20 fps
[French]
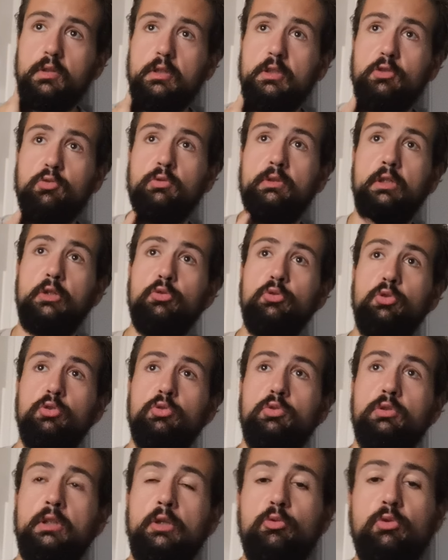Qu'est-ce qu'on a eu
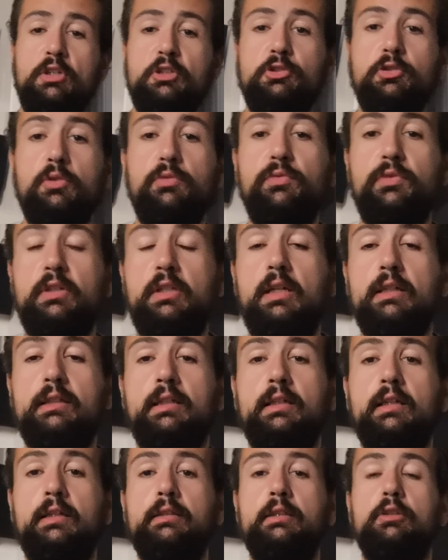d'autre On a eu Aston Villa
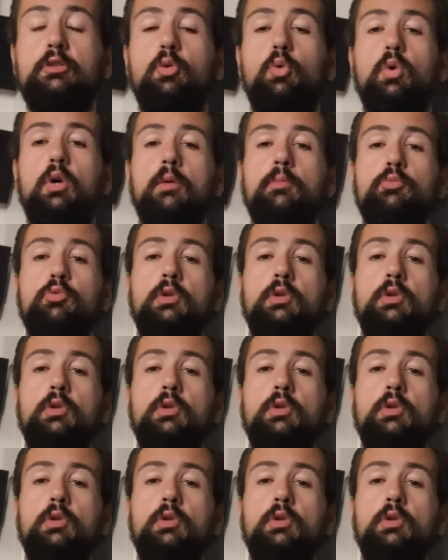qui a gagné 3